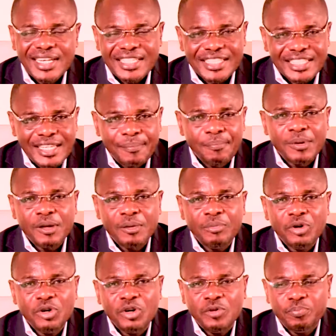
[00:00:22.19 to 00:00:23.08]

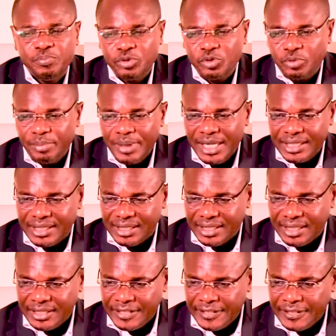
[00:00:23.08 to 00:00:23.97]
simplement pour mettre
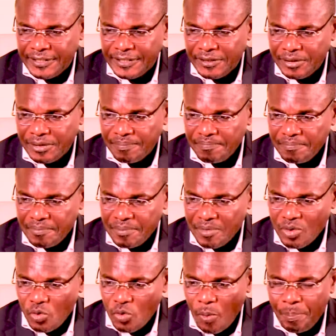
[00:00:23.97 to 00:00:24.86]
euh,
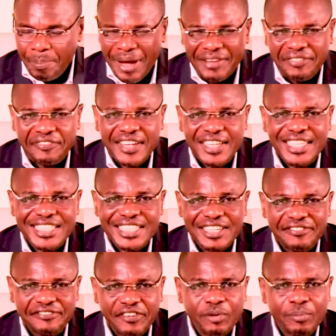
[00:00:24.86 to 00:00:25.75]
au parfait
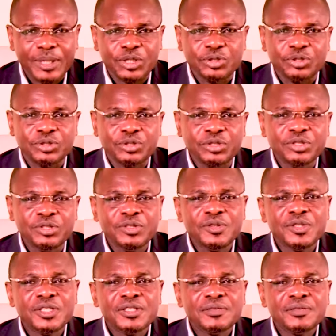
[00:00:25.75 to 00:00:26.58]
des informations